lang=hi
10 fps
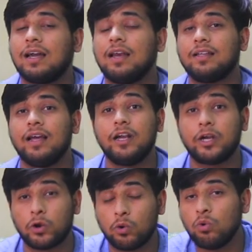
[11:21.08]
कर लेते हैं
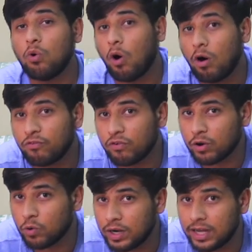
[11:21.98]
ट्रू ऑफ
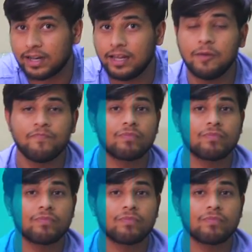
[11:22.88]
रोडर की